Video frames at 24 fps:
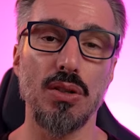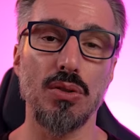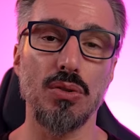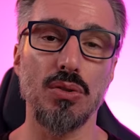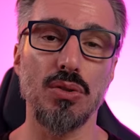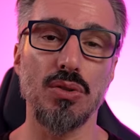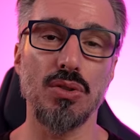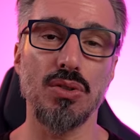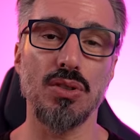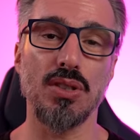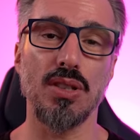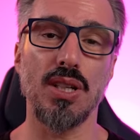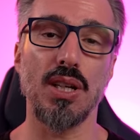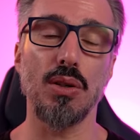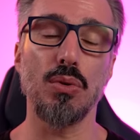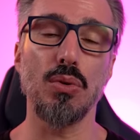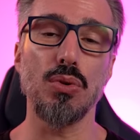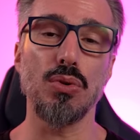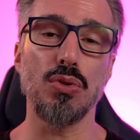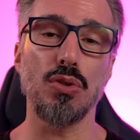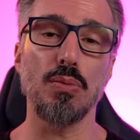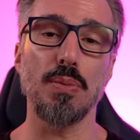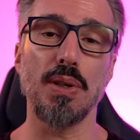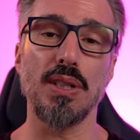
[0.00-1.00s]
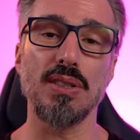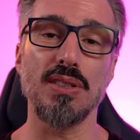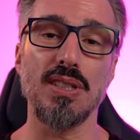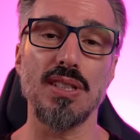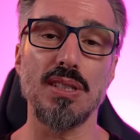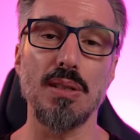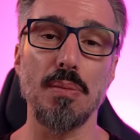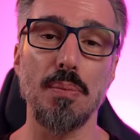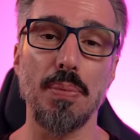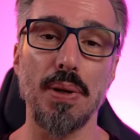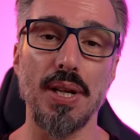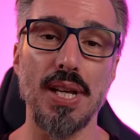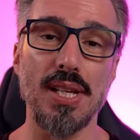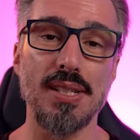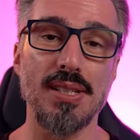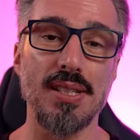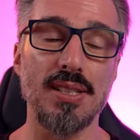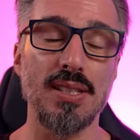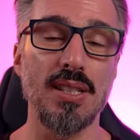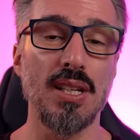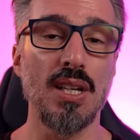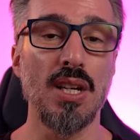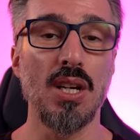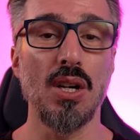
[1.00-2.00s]
nos recursos humanos das
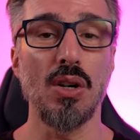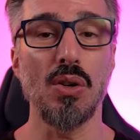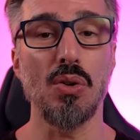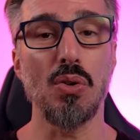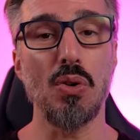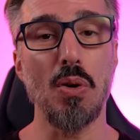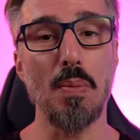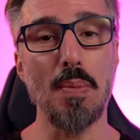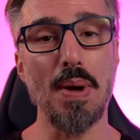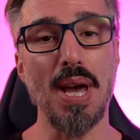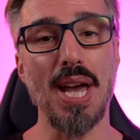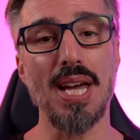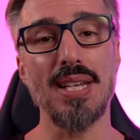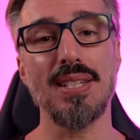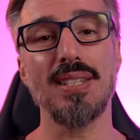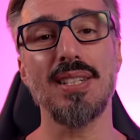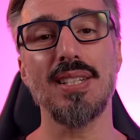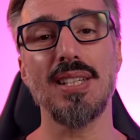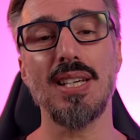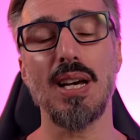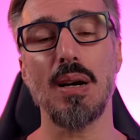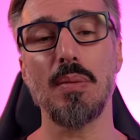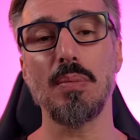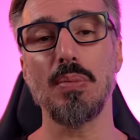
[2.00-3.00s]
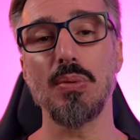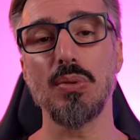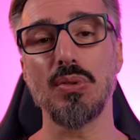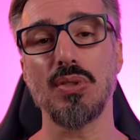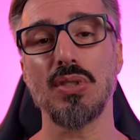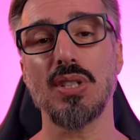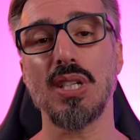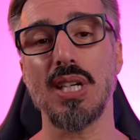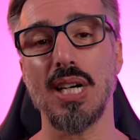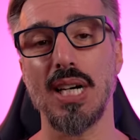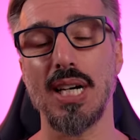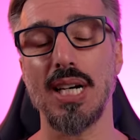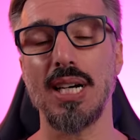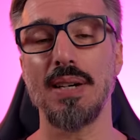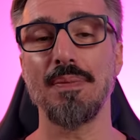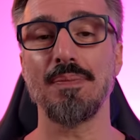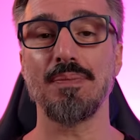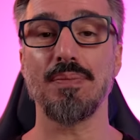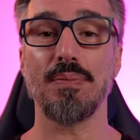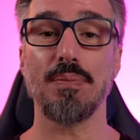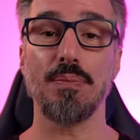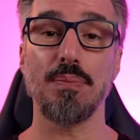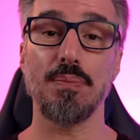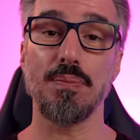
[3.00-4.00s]
empresas, comecem a buscar
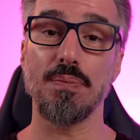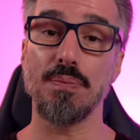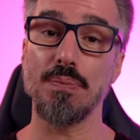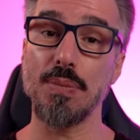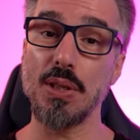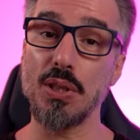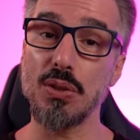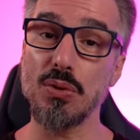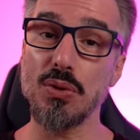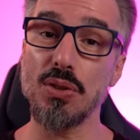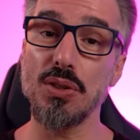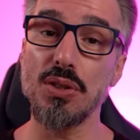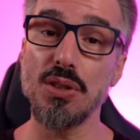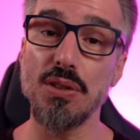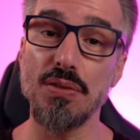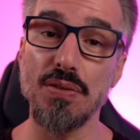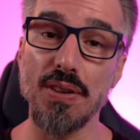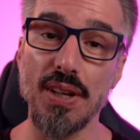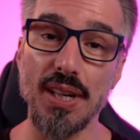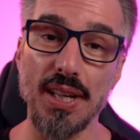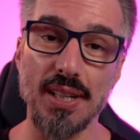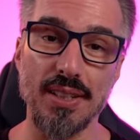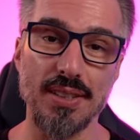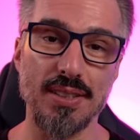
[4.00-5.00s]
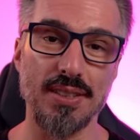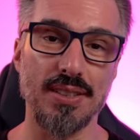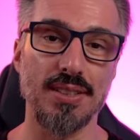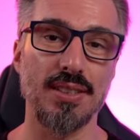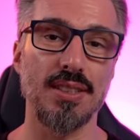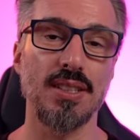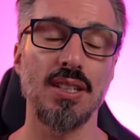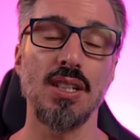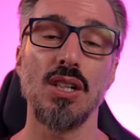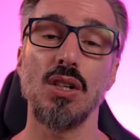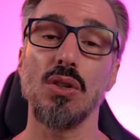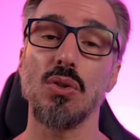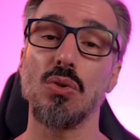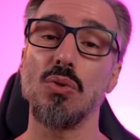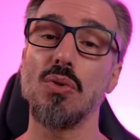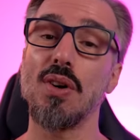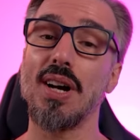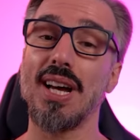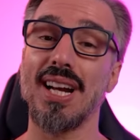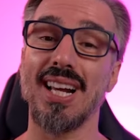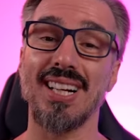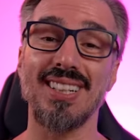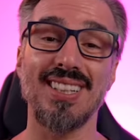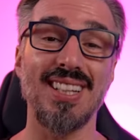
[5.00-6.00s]
pessoas diferentes, com
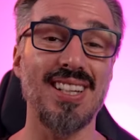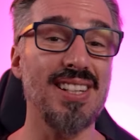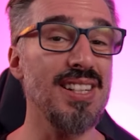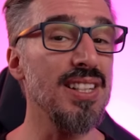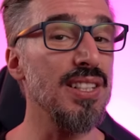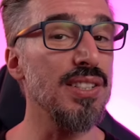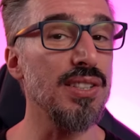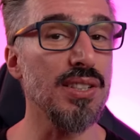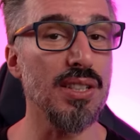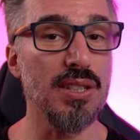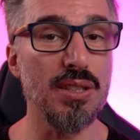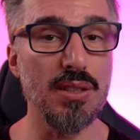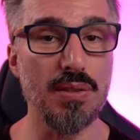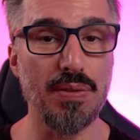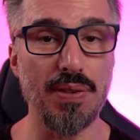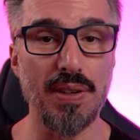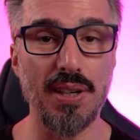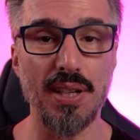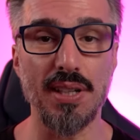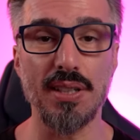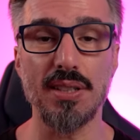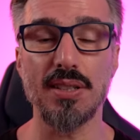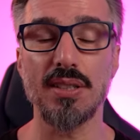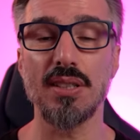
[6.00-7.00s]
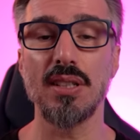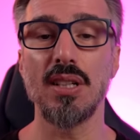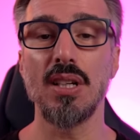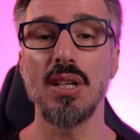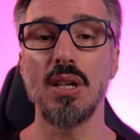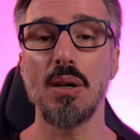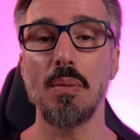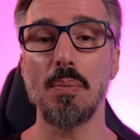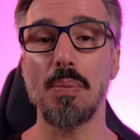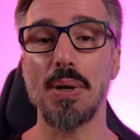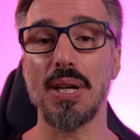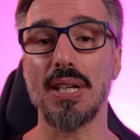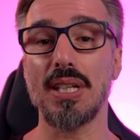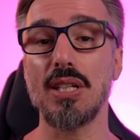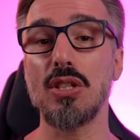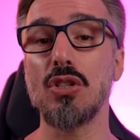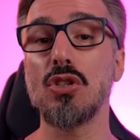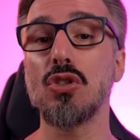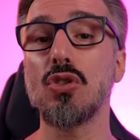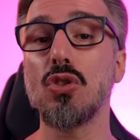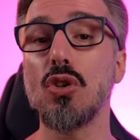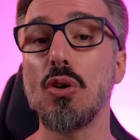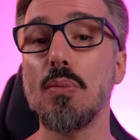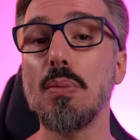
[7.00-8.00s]
características diferentes, para que
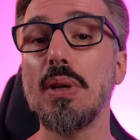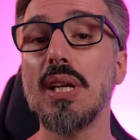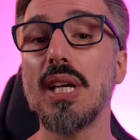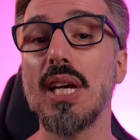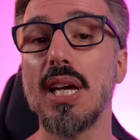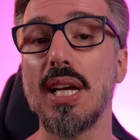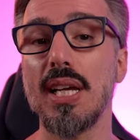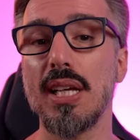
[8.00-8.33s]
somem a